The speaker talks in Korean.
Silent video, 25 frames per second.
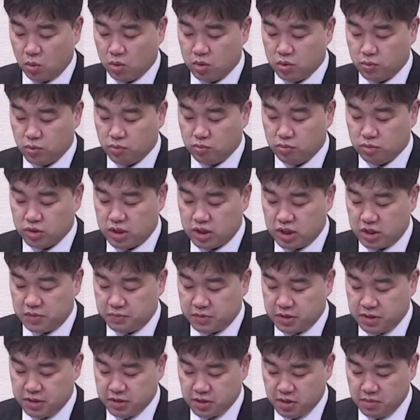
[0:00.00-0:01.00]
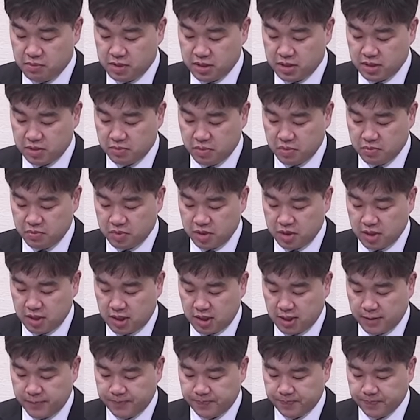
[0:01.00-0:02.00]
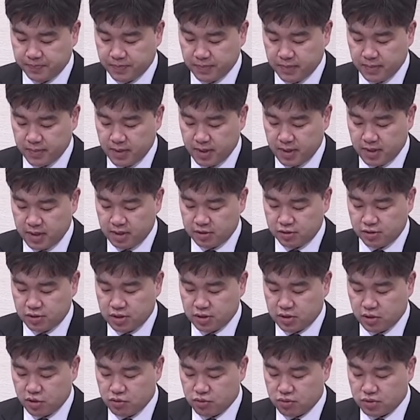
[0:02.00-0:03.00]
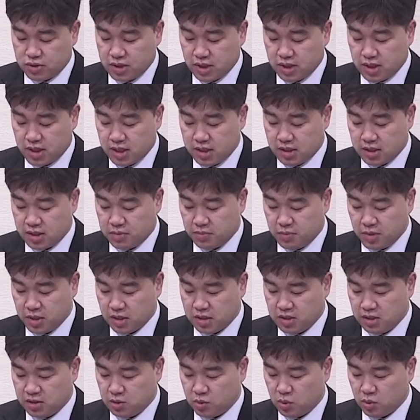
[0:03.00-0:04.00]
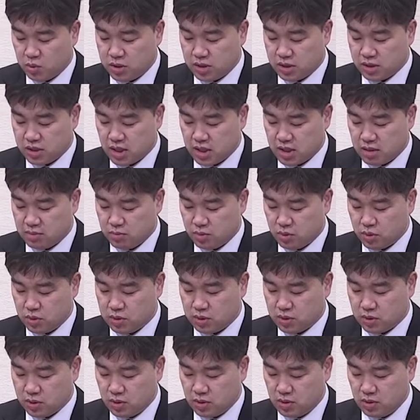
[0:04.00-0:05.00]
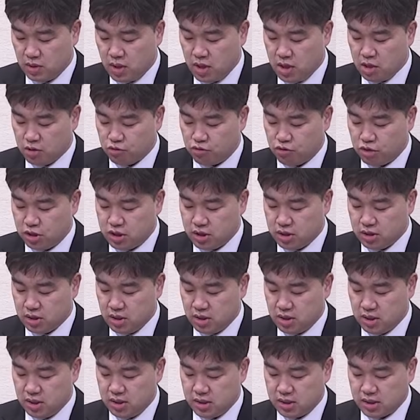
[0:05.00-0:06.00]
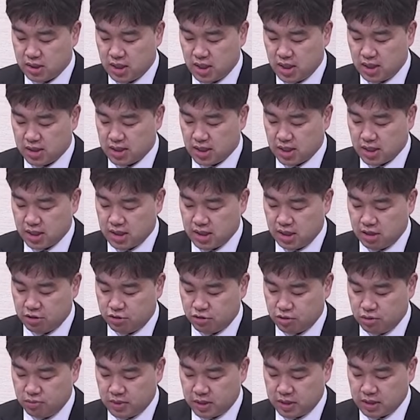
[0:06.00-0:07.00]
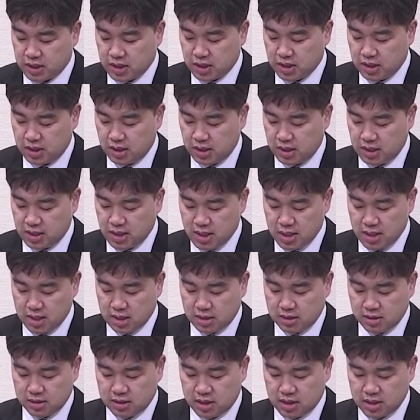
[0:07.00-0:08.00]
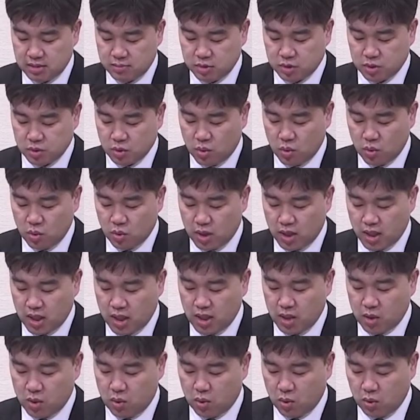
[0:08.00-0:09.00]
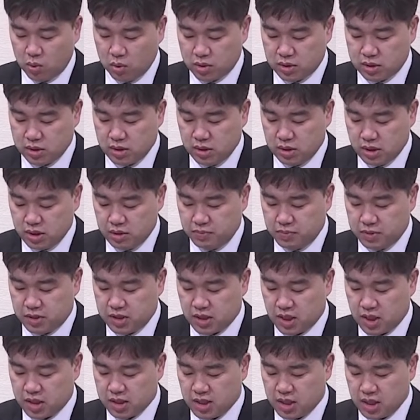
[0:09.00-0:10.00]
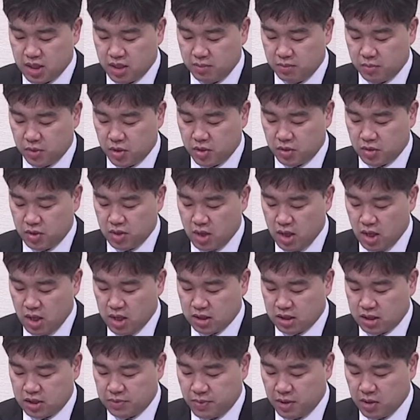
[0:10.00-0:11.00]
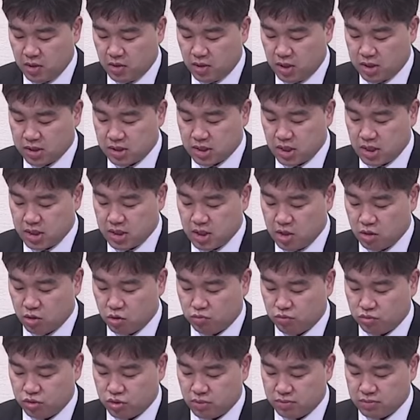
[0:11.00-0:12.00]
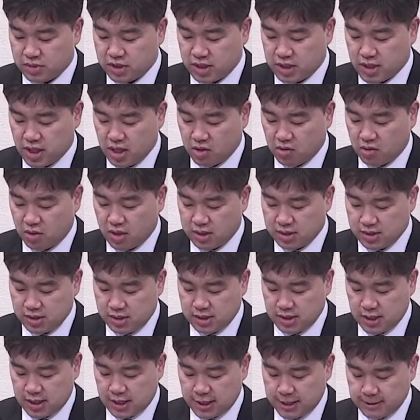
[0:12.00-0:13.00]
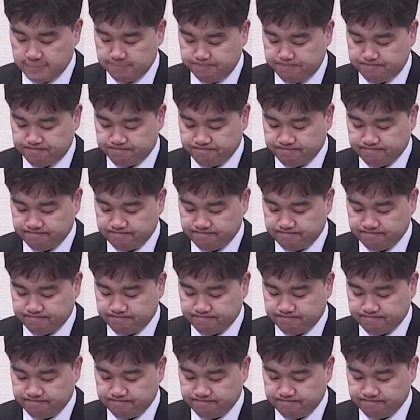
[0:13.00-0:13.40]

오늘 본문 27절 말씀입니다. 예수께서 육지에 내리심에 그 도시 사람으로서 귀신 들린 자 하나가 예수를 만나니 그 사람은 오래 옷을 입지 아니하며 집에 거하지 아니하고 무덤 사이에 거하는 자라.